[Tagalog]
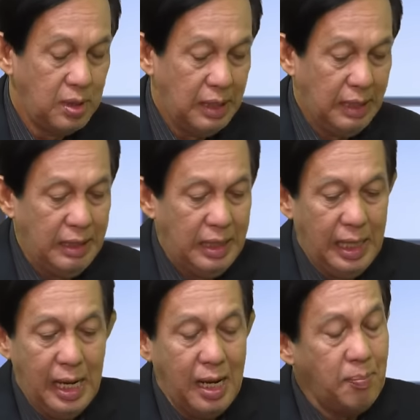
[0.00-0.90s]

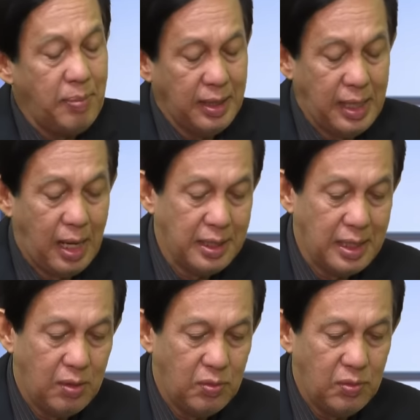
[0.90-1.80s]
Hindi lang
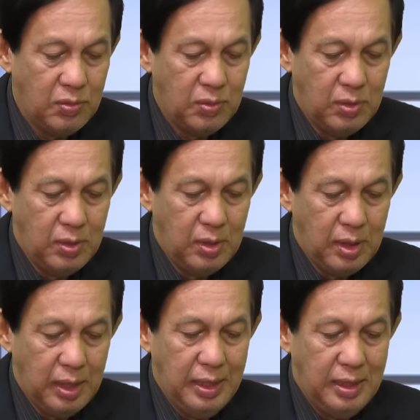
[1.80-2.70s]
pagdayaw.
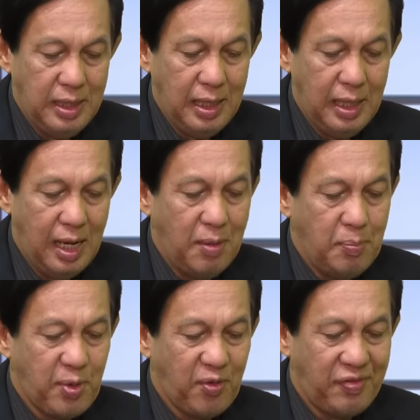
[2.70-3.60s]
Hindi
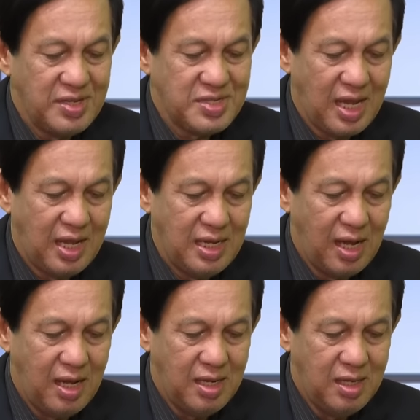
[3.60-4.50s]
lang prophesia.